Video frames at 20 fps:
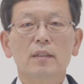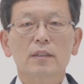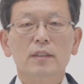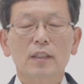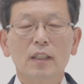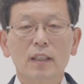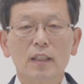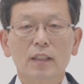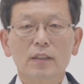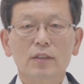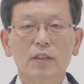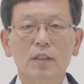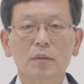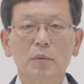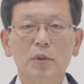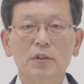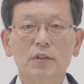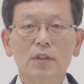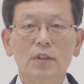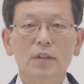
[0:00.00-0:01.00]
시작하기 전에
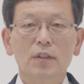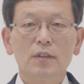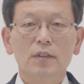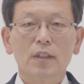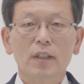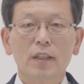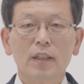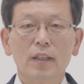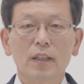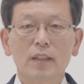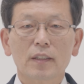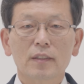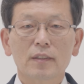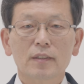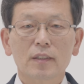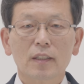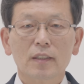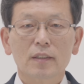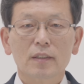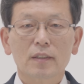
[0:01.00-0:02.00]
먼저 새해
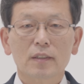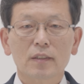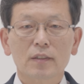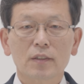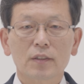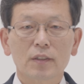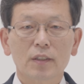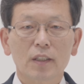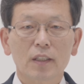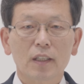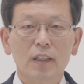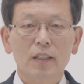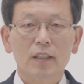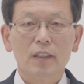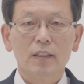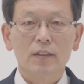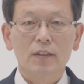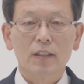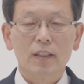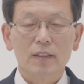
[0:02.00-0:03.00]
인사를
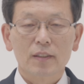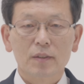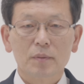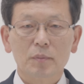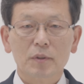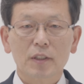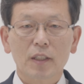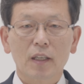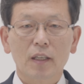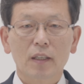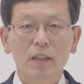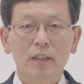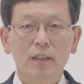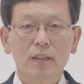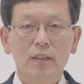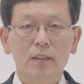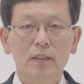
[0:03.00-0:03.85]
드려야 할 것 같습니다.